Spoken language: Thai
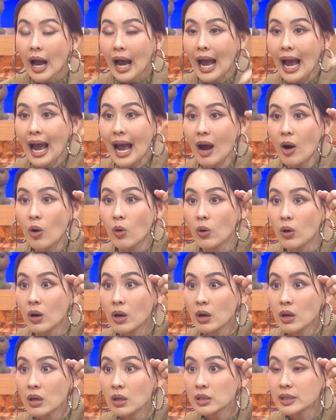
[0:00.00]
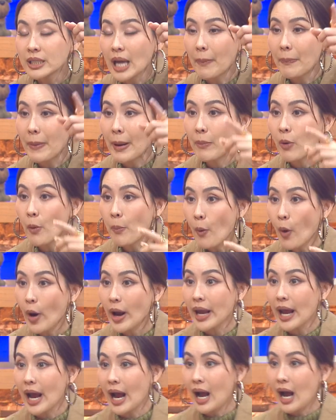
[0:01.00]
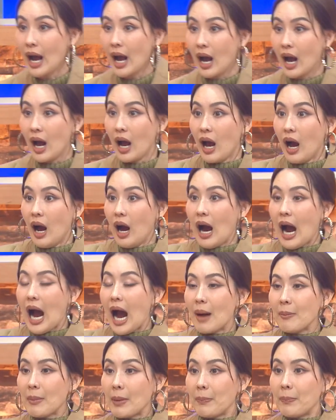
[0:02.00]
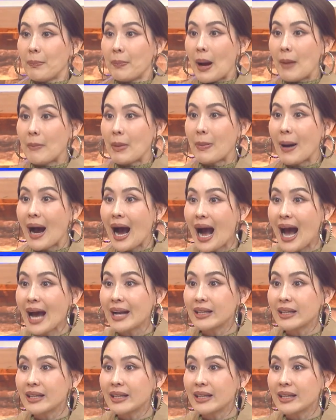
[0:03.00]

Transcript: อ้าวจะเป็นผู้ป่วยเมื่อกี้น่ะอามาพาด